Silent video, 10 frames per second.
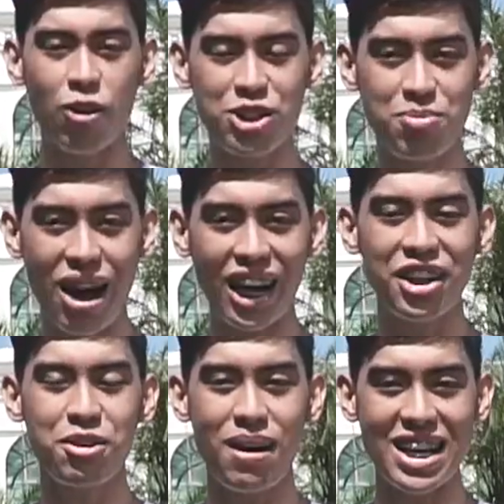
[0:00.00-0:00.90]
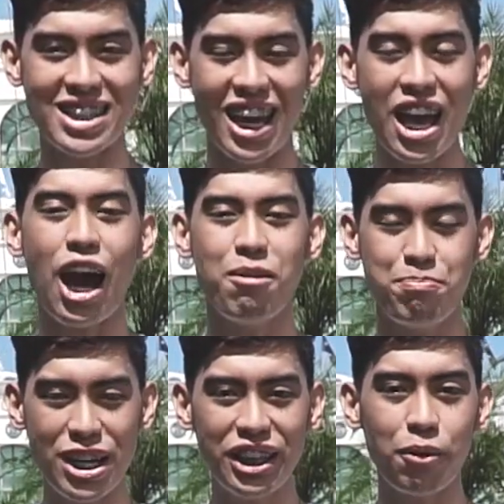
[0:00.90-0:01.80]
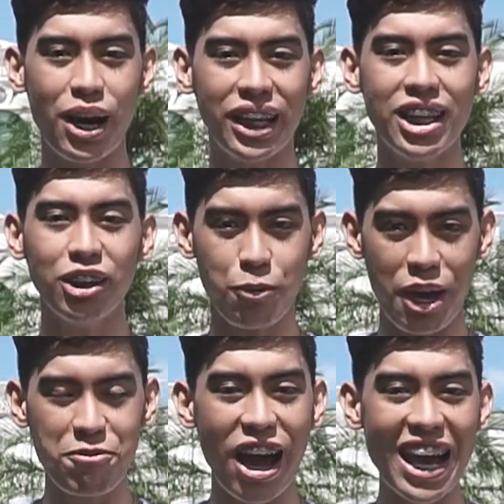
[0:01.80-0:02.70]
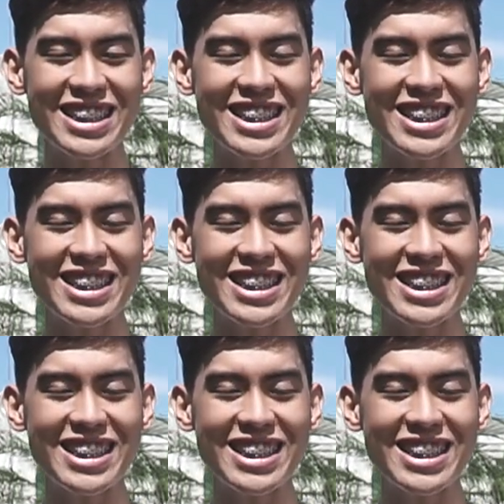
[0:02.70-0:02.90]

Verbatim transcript: ako si Maki Rombase, ang bidawan ng Nueva